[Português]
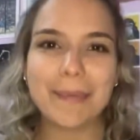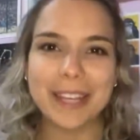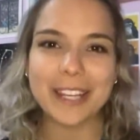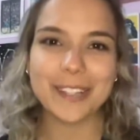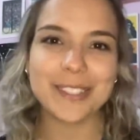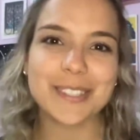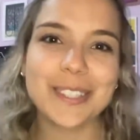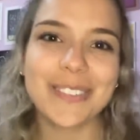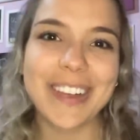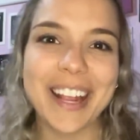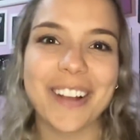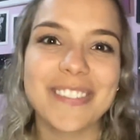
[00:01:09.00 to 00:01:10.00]
amigos, tudo
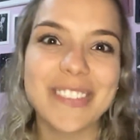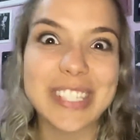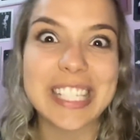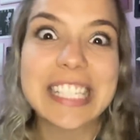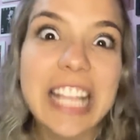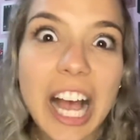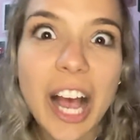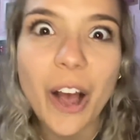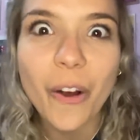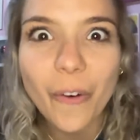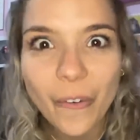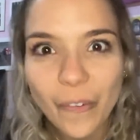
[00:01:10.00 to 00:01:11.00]
bem? Como vocês
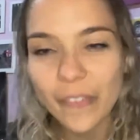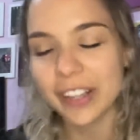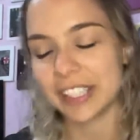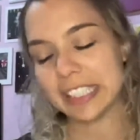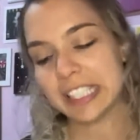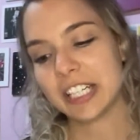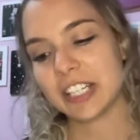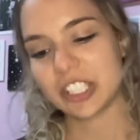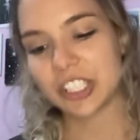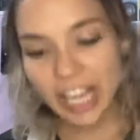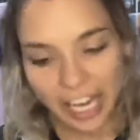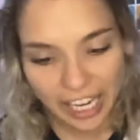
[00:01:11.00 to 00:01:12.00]
estão?
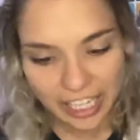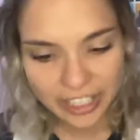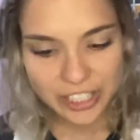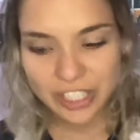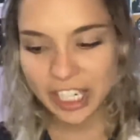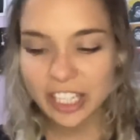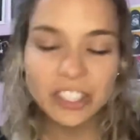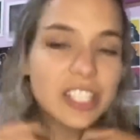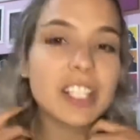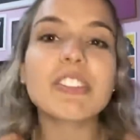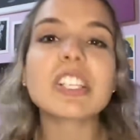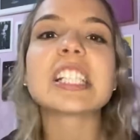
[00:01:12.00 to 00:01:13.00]
Gente,
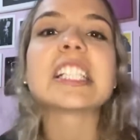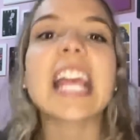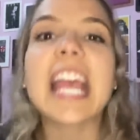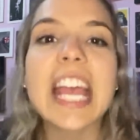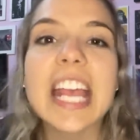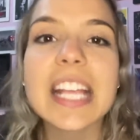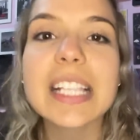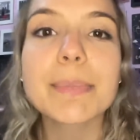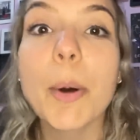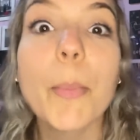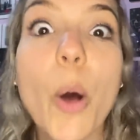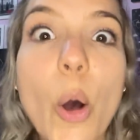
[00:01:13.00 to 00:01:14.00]
antes que vocês,
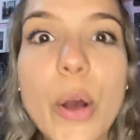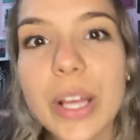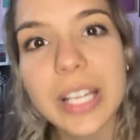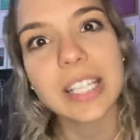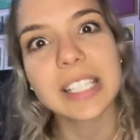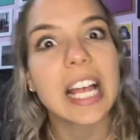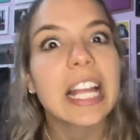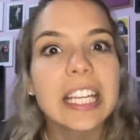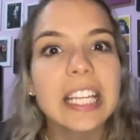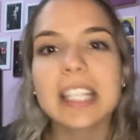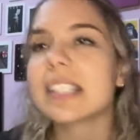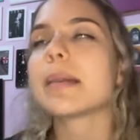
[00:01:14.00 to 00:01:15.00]
bobões
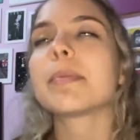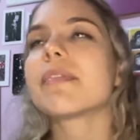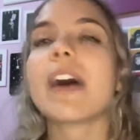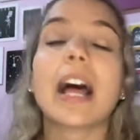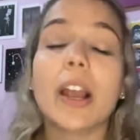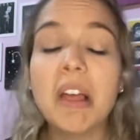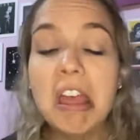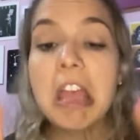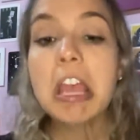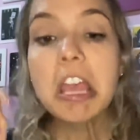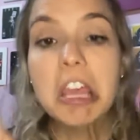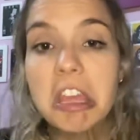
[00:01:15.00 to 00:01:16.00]
aí, que sempre falam
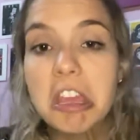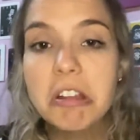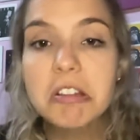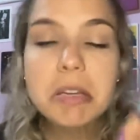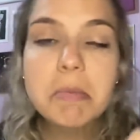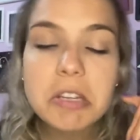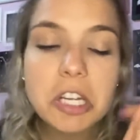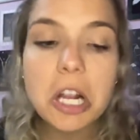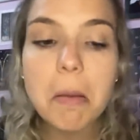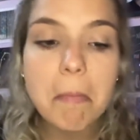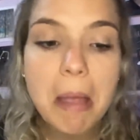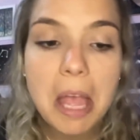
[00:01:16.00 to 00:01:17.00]
Ih, que
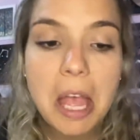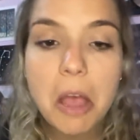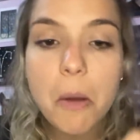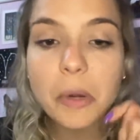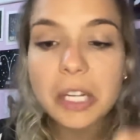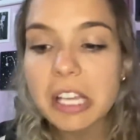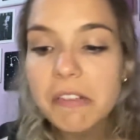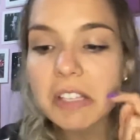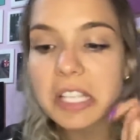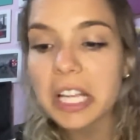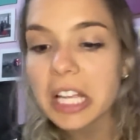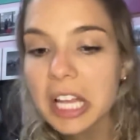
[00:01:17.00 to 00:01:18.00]
joga mal, por que, que
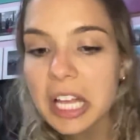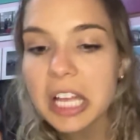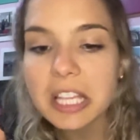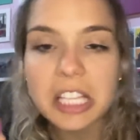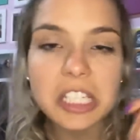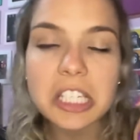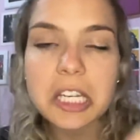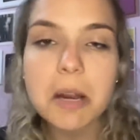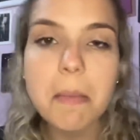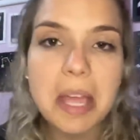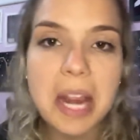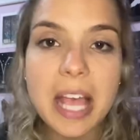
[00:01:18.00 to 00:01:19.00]
você canta? A gente
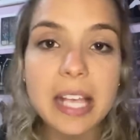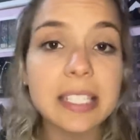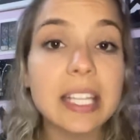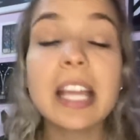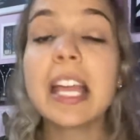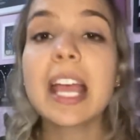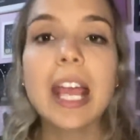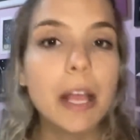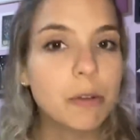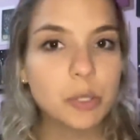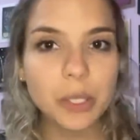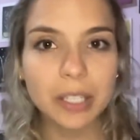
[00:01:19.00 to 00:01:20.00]
não merece
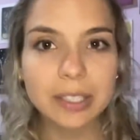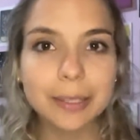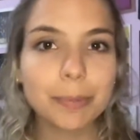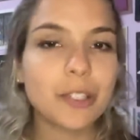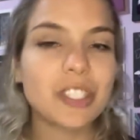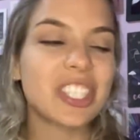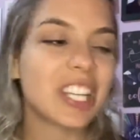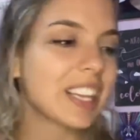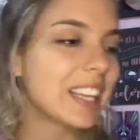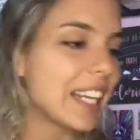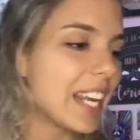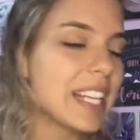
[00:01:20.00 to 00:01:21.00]
Eu estou cantando porque hoje é dia
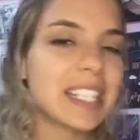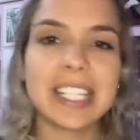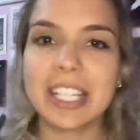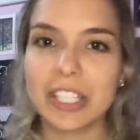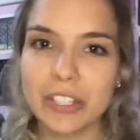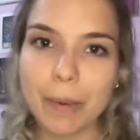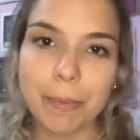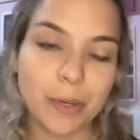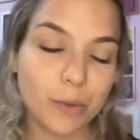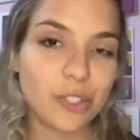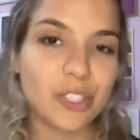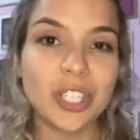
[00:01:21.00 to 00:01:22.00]
13 de
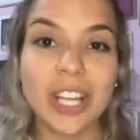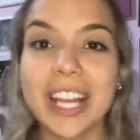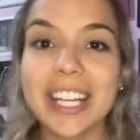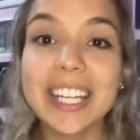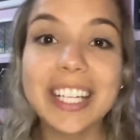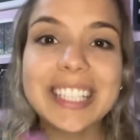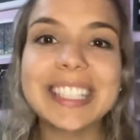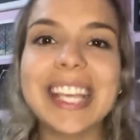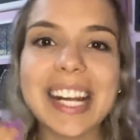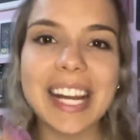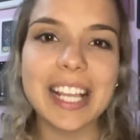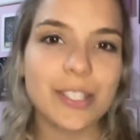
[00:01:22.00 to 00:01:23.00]
abril Dia
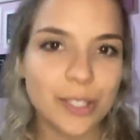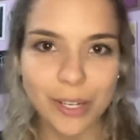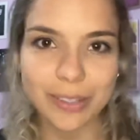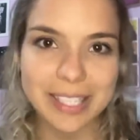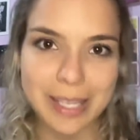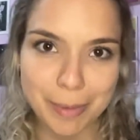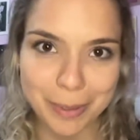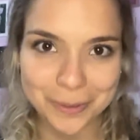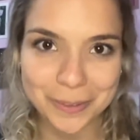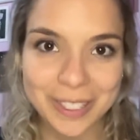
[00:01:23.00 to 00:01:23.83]
Internacional da Isabel